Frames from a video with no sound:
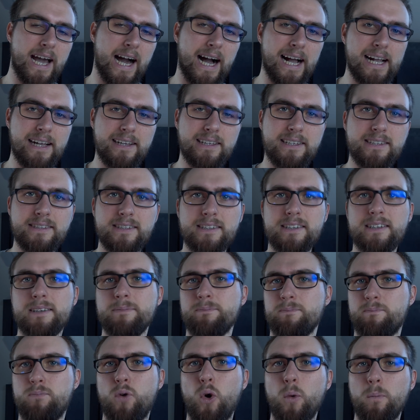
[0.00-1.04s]
All diese
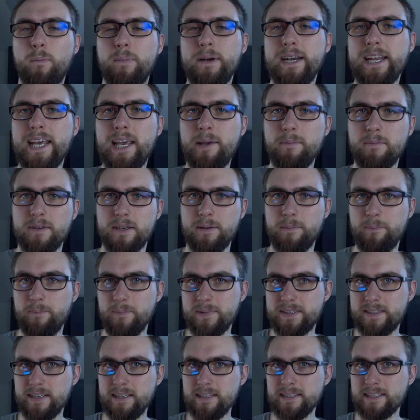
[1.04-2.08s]
Probleme
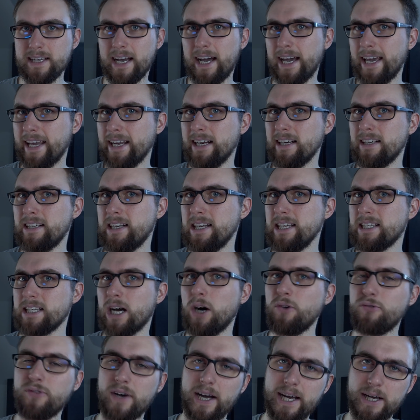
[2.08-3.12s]
sind eigentlich
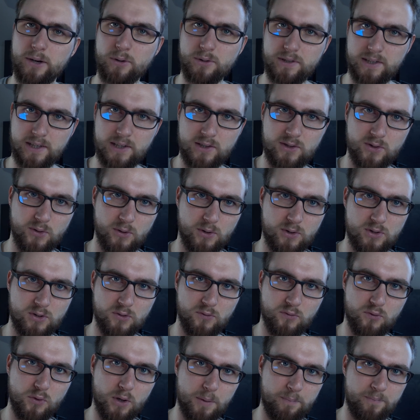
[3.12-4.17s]
auf IoT
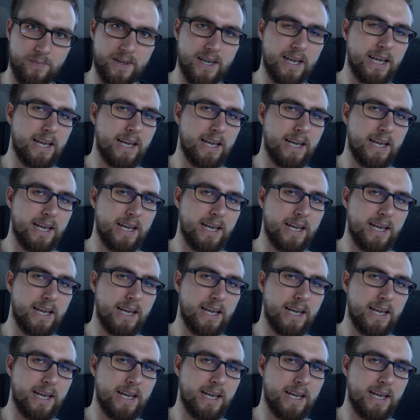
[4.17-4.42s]
zurückzuführen.